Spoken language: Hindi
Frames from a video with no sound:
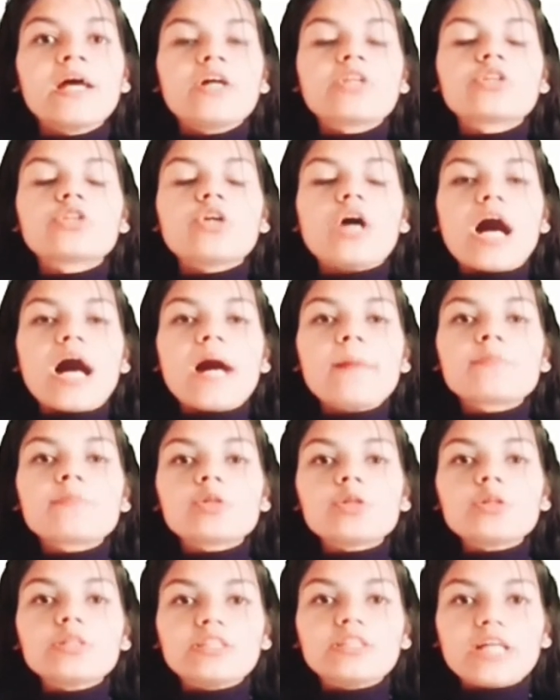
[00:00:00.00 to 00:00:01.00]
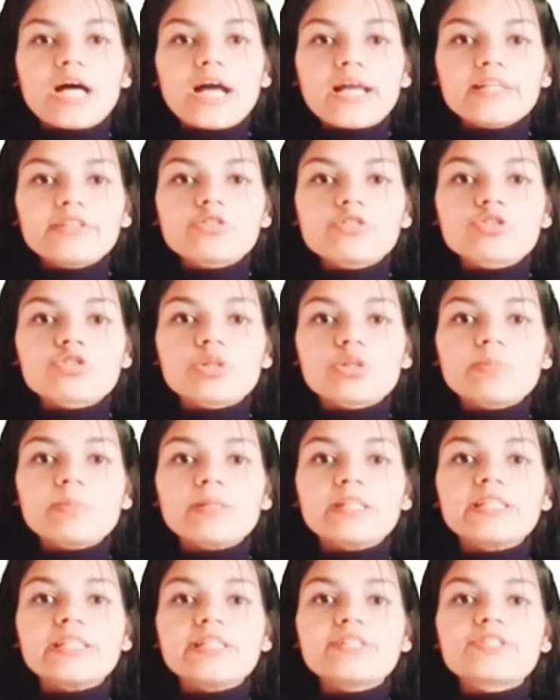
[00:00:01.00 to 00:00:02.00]
तो आपको द हिंदू जोन
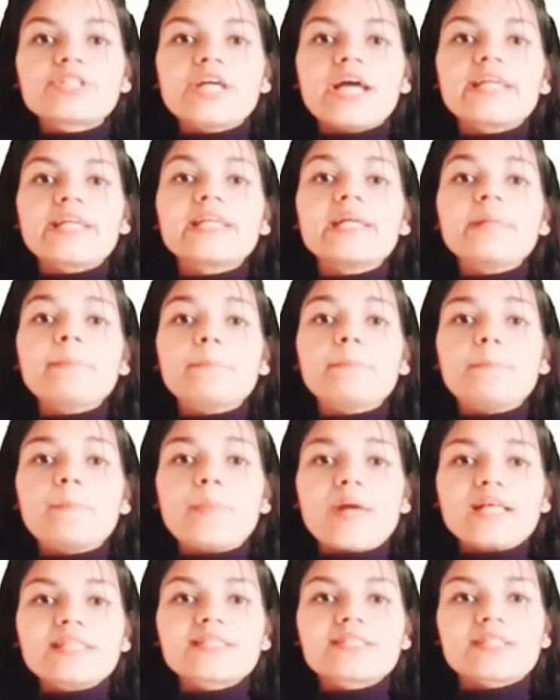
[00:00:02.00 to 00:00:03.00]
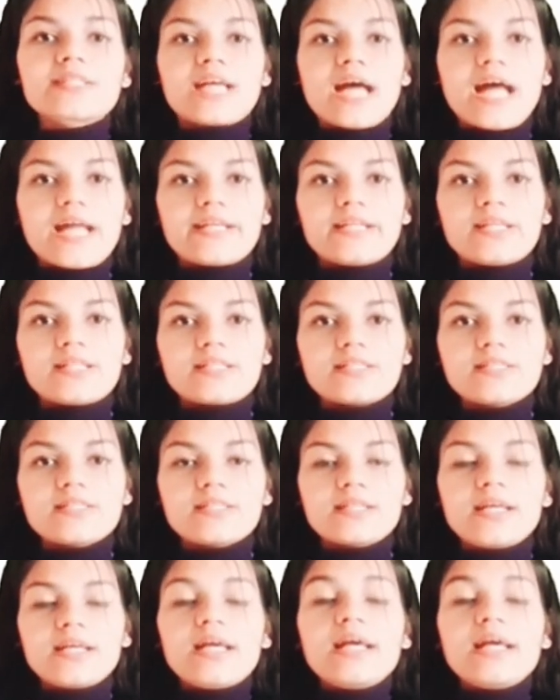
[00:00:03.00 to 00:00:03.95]
पे दी जाएगी बेस्ट गाइडेंस